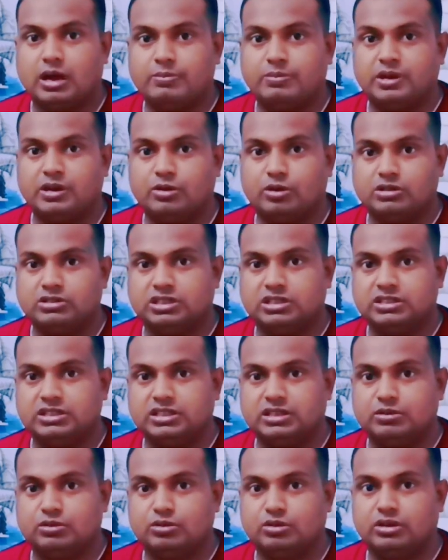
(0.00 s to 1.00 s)
আপনার
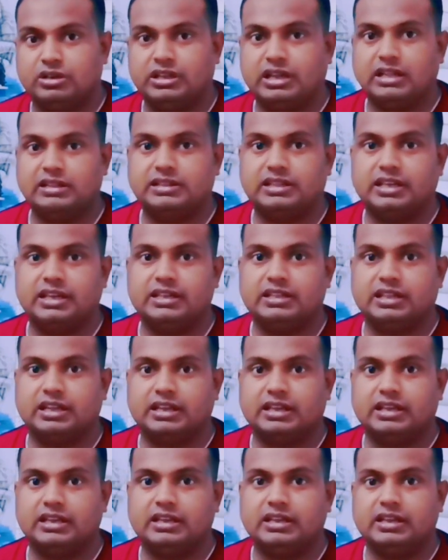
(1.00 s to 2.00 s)
অজান্তে কোনো রিয়াল থেকে
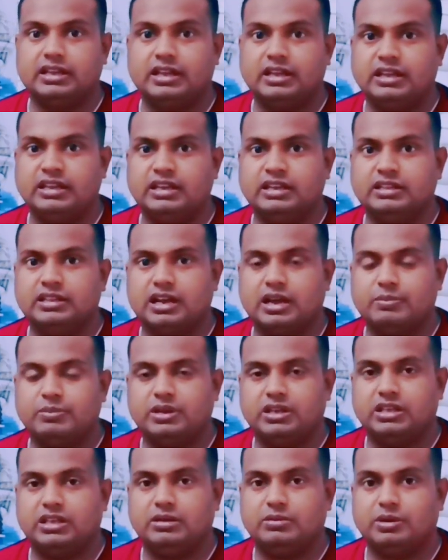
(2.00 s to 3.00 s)
থাকে এই ক্ষেত্রে
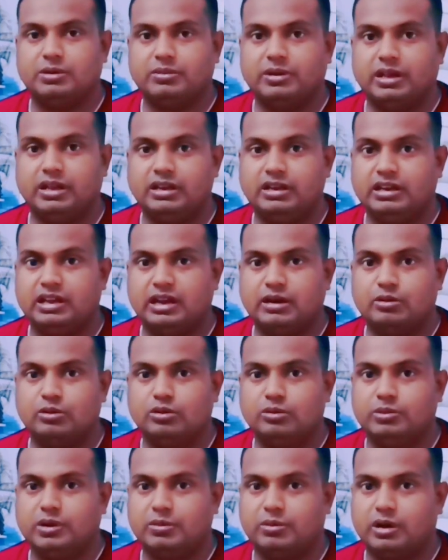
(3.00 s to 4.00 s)
আপনি কিভাবে এই
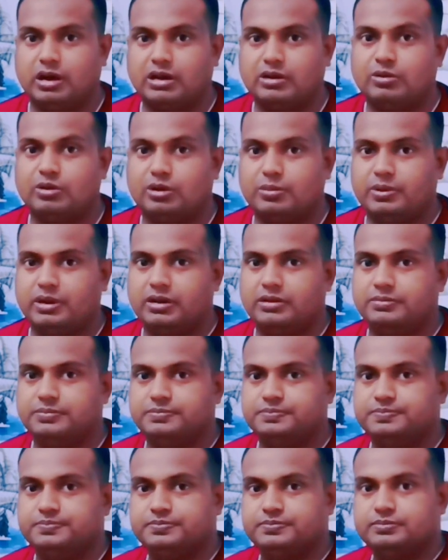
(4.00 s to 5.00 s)
রিয়ালগুলো ব্যবহার করবেন
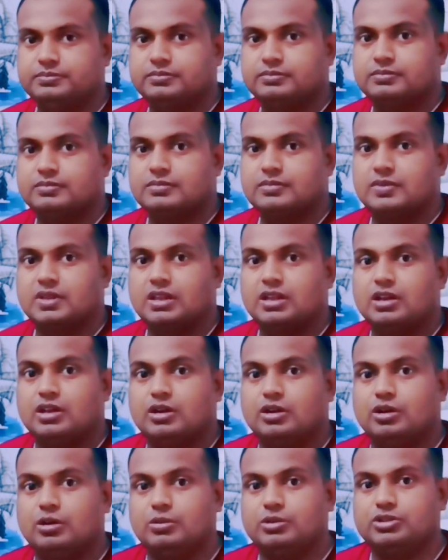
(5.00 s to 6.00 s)

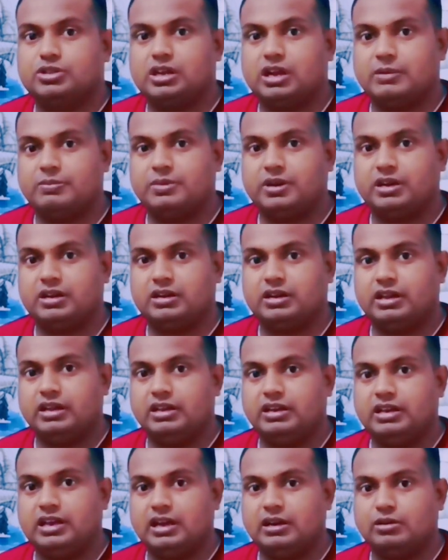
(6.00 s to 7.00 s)
অবশ্যই আপনার
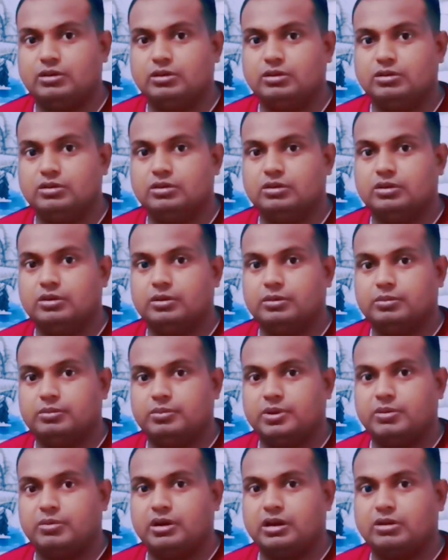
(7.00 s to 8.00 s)
এই রিয়ালগুলো
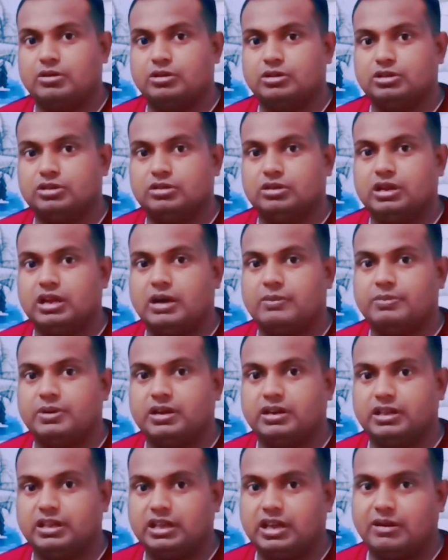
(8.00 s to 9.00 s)
ব্যবহার করতে হলে
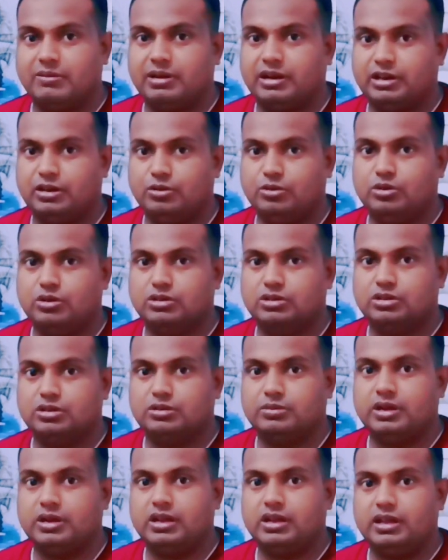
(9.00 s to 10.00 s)
আপনার ইকামা রিনু করতে
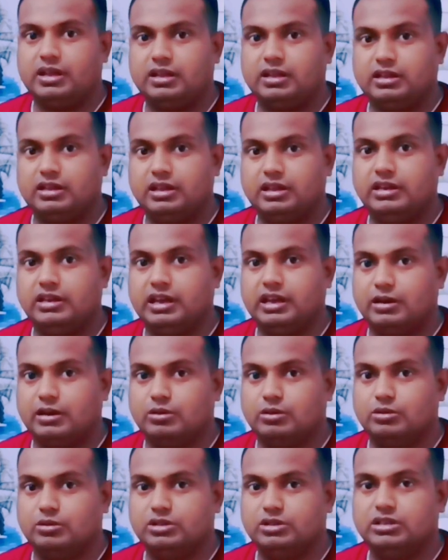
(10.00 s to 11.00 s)
হবে এই
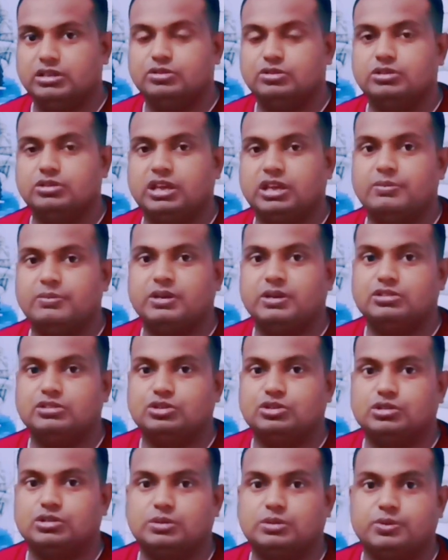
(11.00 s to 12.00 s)
রিয়ালগুলো দিয়ে যদি আপনার
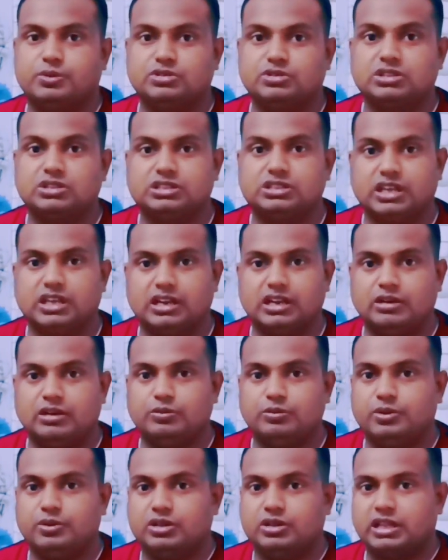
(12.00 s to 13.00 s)
ছয়শো পঞ্চাশ রিয়ালের
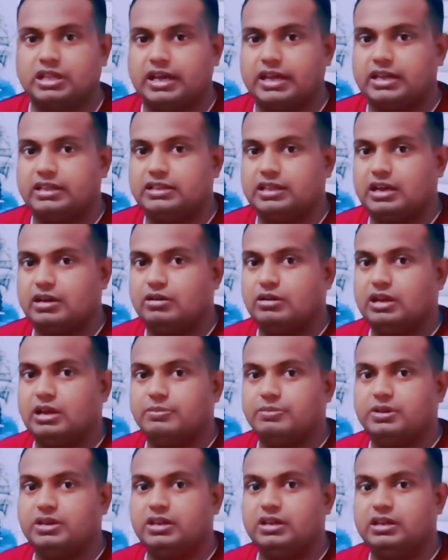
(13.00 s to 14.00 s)
উপরে থাকে তাহলে
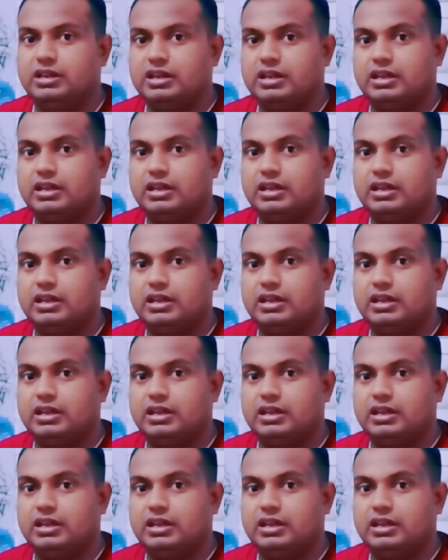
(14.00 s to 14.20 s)
আপনি